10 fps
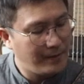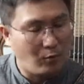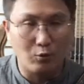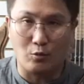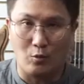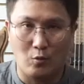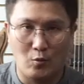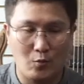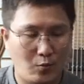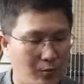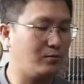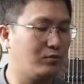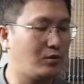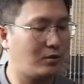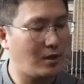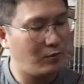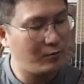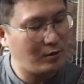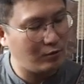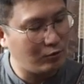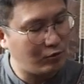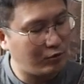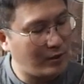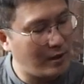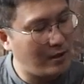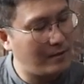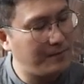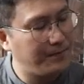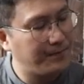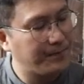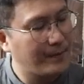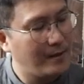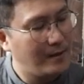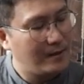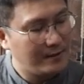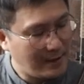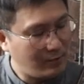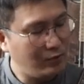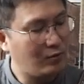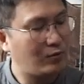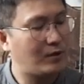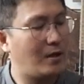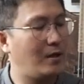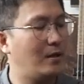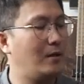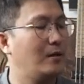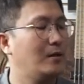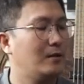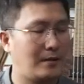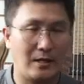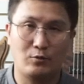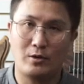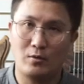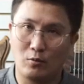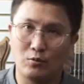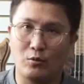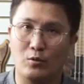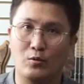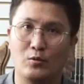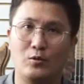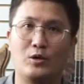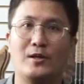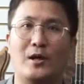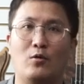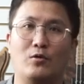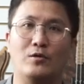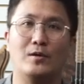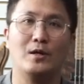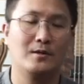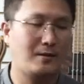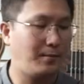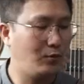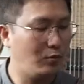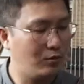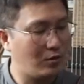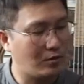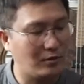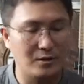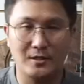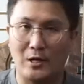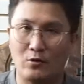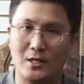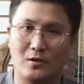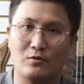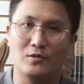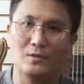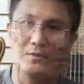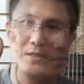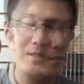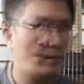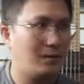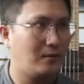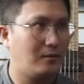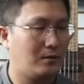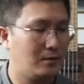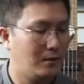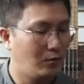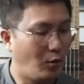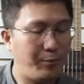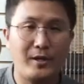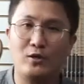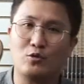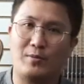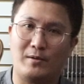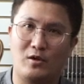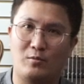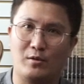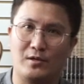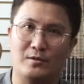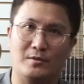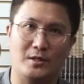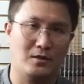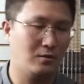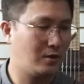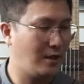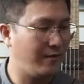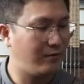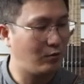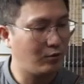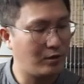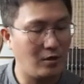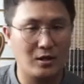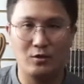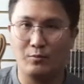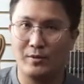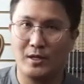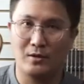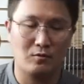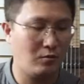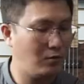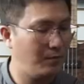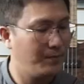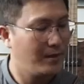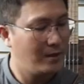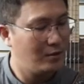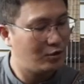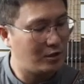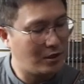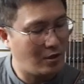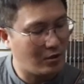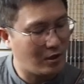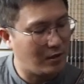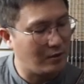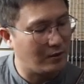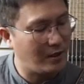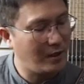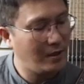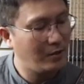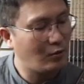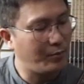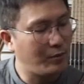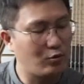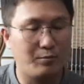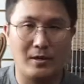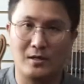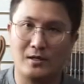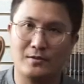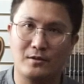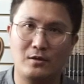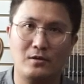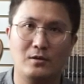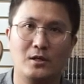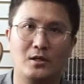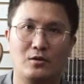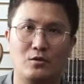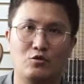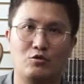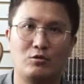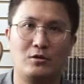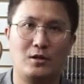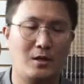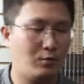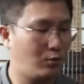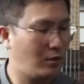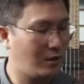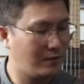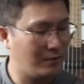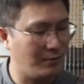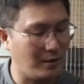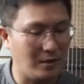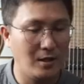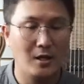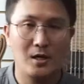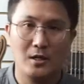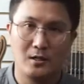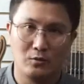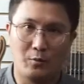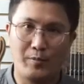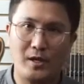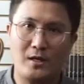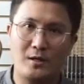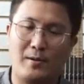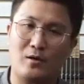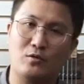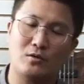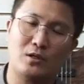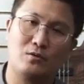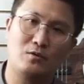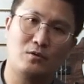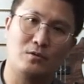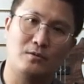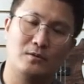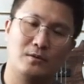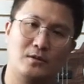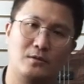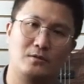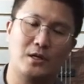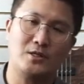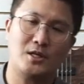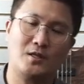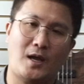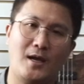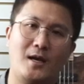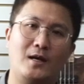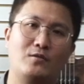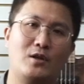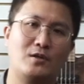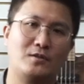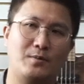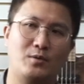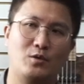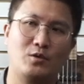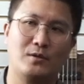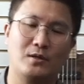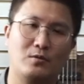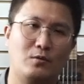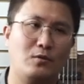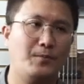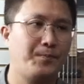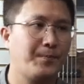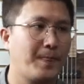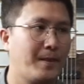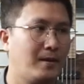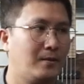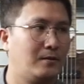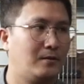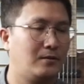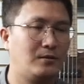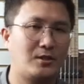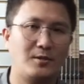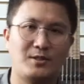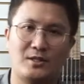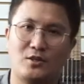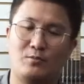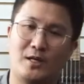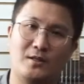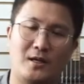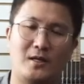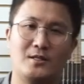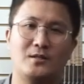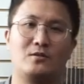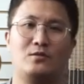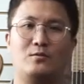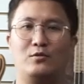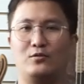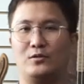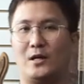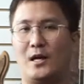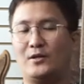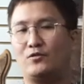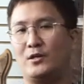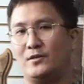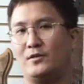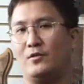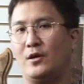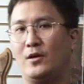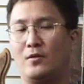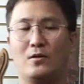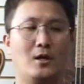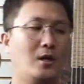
5도. 분석을 해보면 루트랑 세븐 노트랑 4도랑 5도 이렇게 나오는 3도는 여기서 이제 나오지 않고 있습니다 어, 높이를 좀 바꿔보겠습니다 여기 F코드가 여기 높이가 있고 G가 여기 있는데 높이를 좀 바꿔서 연주를 해보도록 하겠습니다 높이를 바꾸더라도 어, 굉장히 다양한 뉘앙스가 표현이 되고 그 느낌 자체도 많이 달라지는 걸 볼 수, 알 수가 있을 거예요